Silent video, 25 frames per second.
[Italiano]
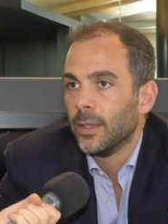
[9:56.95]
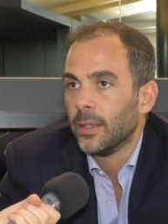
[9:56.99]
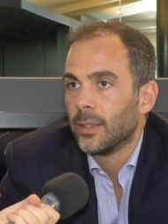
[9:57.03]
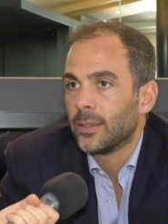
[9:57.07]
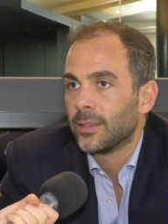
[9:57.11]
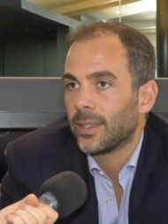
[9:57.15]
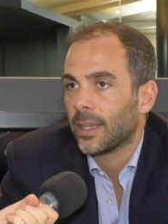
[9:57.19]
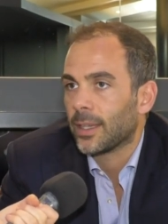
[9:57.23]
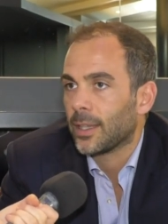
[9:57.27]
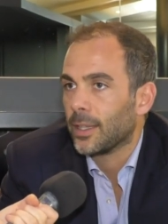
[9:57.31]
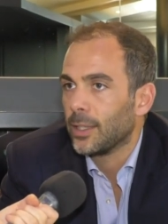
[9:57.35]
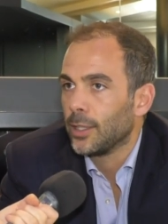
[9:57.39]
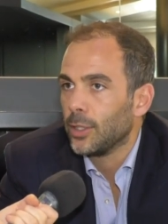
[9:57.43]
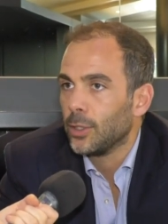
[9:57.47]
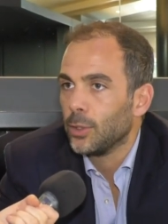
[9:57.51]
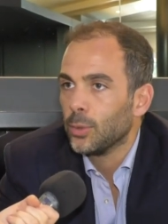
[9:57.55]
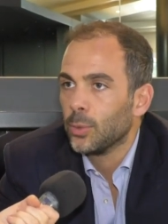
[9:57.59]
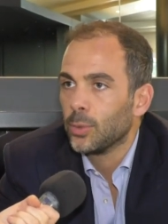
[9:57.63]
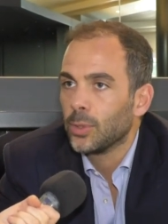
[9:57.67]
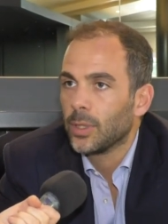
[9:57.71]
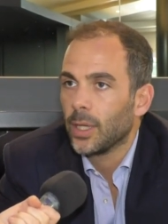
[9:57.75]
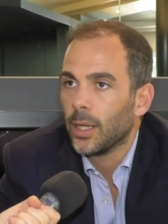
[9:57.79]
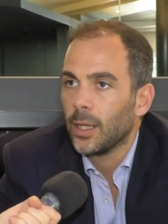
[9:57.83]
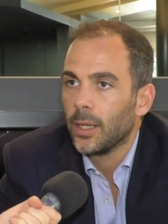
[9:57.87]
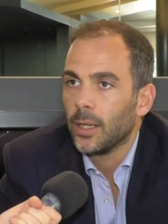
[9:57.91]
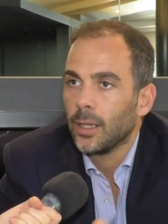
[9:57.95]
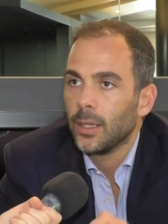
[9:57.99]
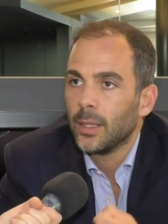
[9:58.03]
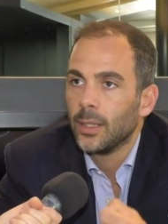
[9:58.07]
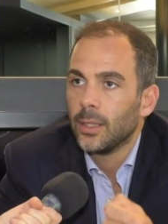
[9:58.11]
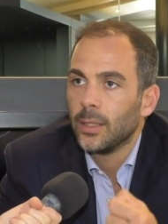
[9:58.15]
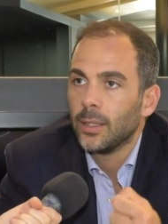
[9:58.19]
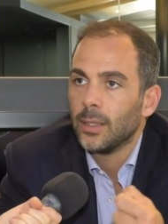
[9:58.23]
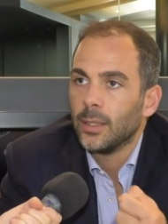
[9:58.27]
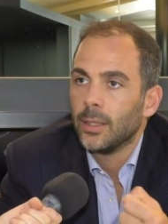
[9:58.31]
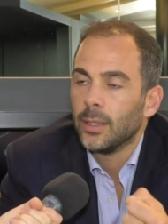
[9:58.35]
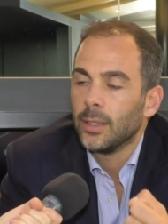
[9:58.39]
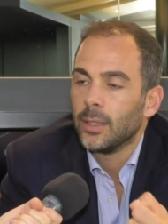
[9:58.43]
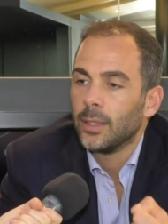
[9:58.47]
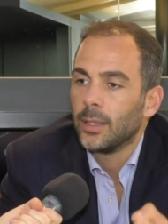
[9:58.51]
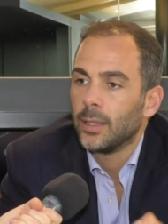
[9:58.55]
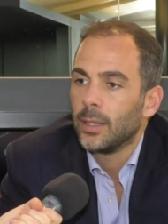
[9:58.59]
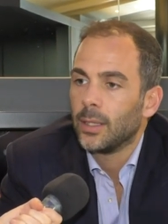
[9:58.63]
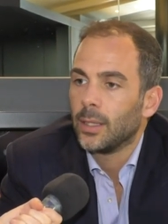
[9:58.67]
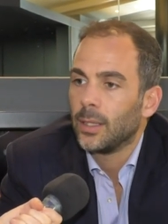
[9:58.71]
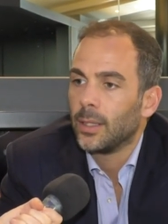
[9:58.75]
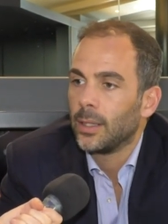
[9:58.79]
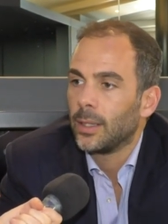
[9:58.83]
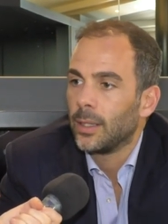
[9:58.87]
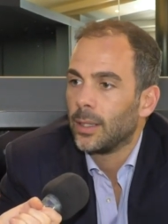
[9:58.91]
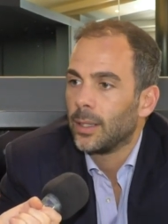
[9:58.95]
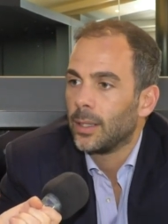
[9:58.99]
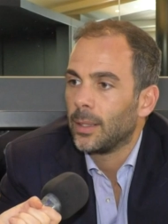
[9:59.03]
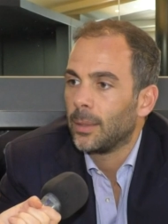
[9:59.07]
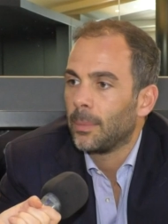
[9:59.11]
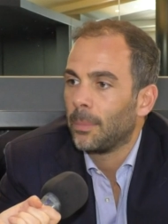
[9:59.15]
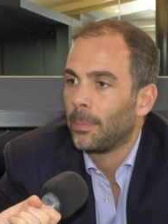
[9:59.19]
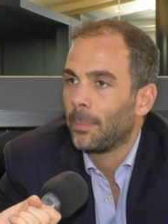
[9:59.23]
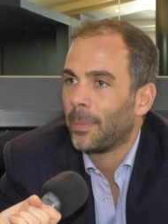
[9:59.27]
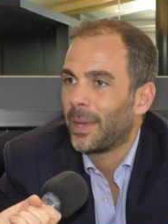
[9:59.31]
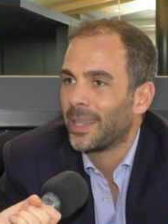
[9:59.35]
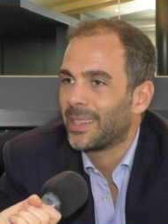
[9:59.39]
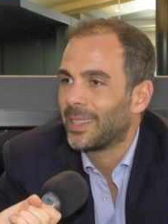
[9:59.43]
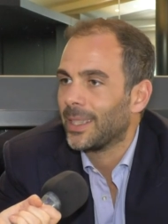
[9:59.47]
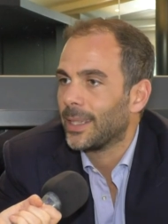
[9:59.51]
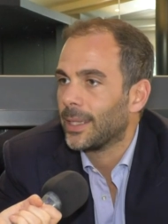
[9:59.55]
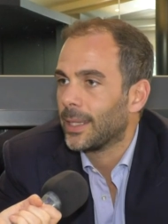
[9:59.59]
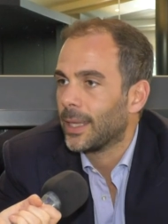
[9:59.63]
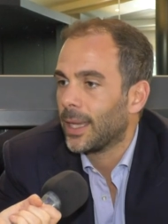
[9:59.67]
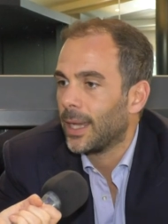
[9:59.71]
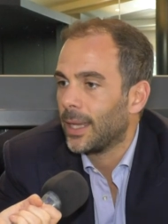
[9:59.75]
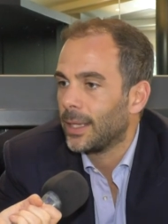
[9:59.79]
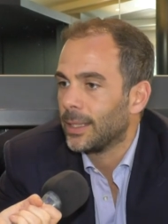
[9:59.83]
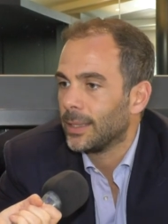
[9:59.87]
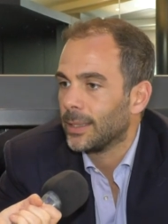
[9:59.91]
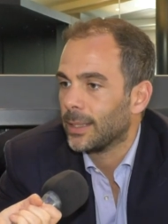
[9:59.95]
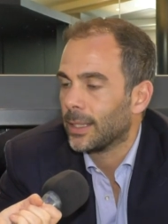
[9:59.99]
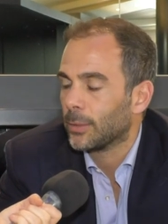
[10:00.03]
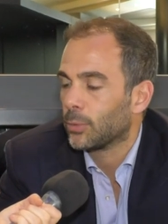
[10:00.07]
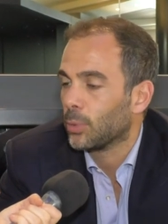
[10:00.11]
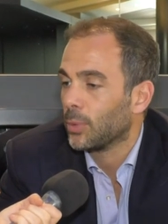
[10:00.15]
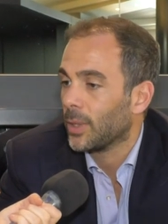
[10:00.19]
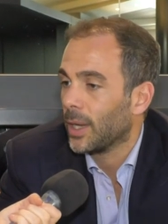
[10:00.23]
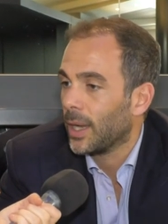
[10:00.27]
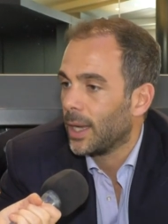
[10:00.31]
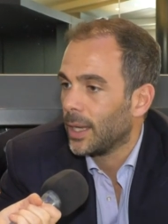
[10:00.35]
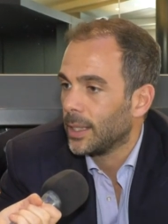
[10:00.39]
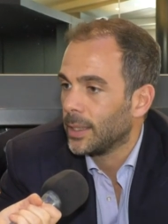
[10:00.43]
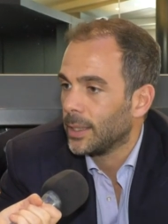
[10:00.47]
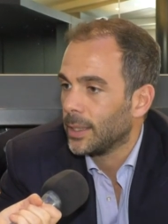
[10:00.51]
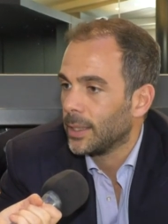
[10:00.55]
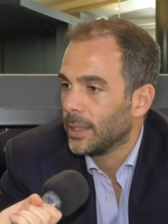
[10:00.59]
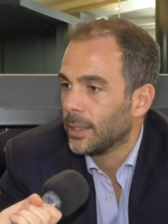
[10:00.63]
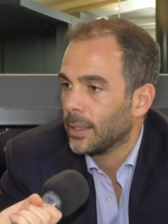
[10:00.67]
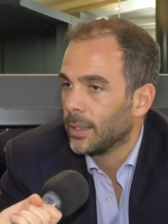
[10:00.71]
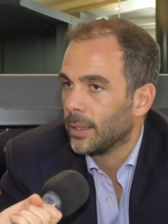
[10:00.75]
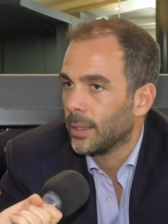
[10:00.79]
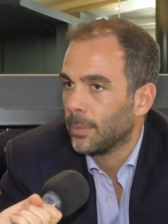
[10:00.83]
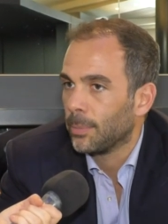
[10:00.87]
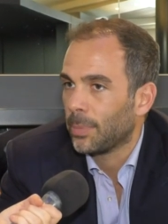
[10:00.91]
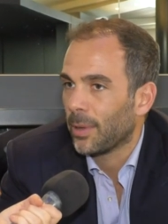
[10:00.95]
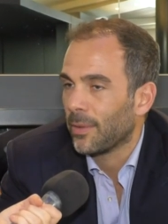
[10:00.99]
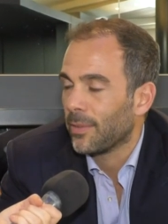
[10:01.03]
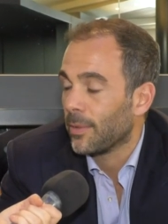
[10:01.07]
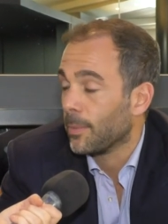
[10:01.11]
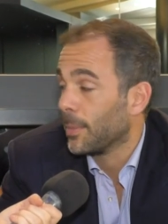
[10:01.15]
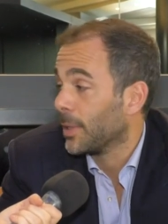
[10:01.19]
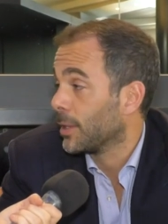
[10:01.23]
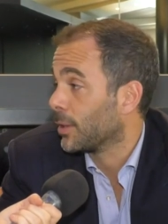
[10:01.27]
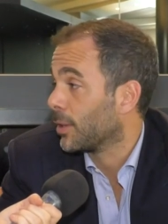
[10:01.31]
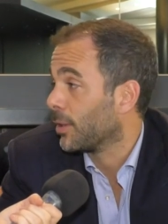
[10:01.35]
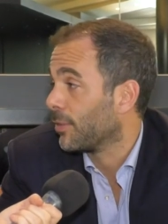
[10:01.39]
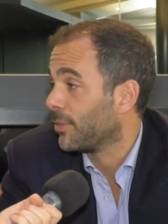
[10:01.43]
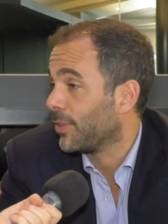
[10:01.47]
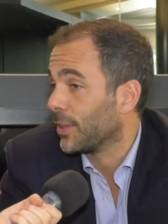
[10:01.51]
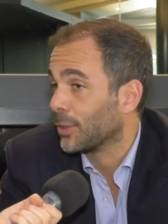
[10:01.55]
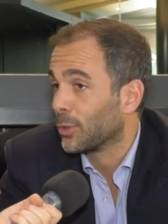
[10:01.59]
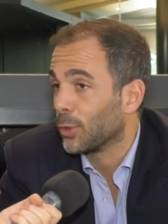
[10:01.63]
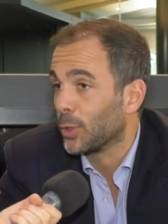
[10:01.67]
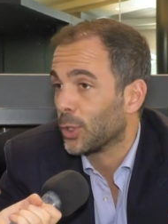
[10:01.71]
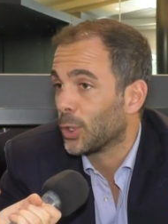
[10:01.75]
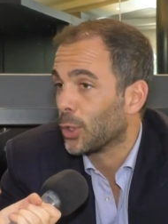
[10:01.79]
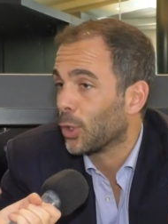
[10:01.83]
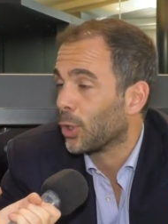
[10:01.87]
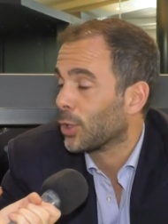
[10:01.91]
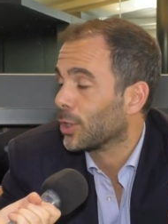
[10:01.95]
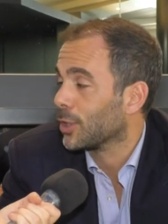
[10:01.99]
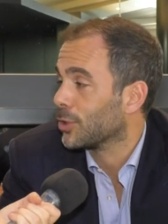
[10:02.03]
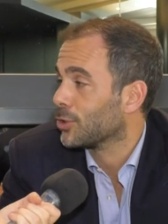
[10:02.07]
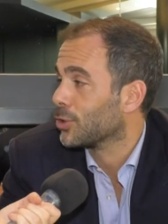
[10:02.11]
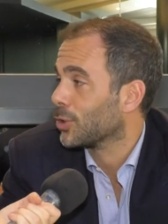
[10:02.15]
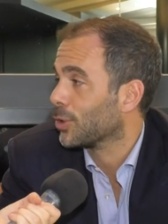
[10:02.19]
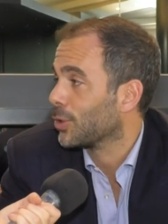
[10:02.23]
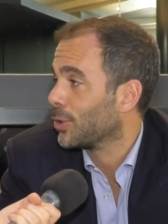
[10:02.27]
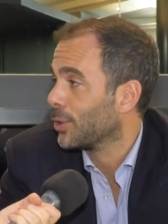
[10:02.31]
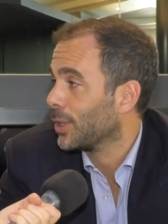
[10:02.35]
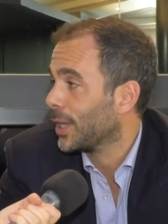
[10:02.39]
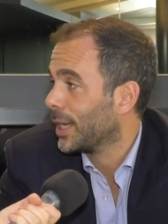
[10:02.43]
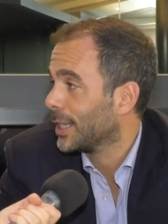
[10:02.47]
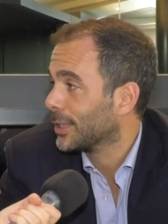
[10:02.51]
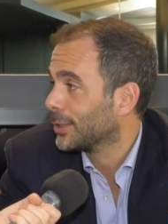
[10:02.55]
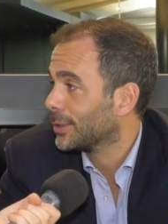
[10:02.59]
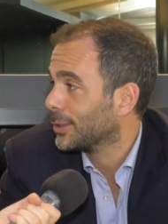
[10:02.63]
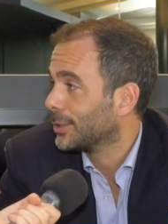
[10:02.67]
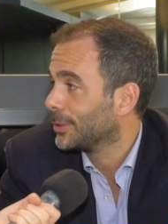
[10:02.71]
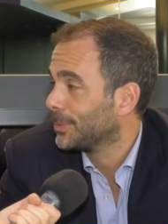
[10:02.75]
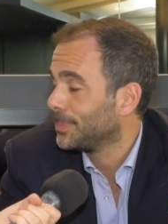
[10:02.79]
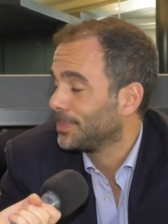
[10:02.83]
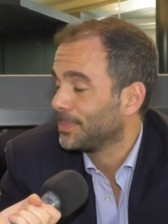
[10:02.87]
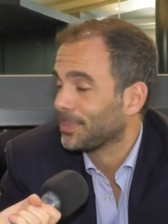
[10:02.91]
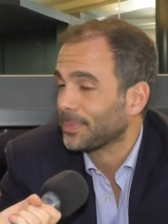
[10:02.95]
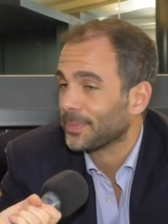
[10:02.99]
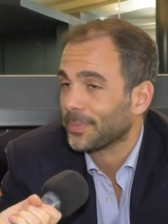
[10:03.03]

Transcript: Sacchi di juta, eh, materiali naturali, pavimento è fatto di cocco e cioccolato,